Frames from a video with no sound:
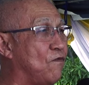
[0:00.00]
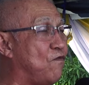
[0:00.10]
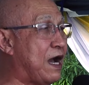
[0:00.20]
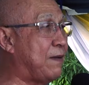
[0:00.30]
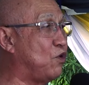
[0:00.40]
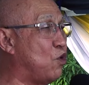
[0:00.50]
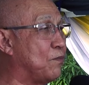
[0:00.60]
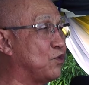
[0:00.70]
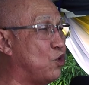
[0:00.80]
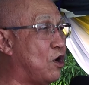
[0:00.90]
งบความรวม
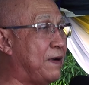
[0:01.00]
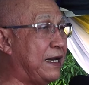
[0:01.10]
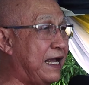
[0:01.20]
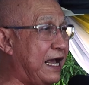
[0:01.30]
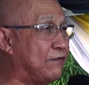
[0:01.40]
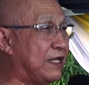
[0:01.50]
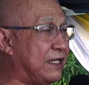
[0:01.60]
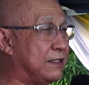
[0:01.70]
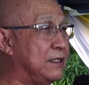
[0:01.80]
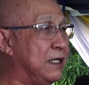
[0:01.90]
ตัวมาแล้วนั้น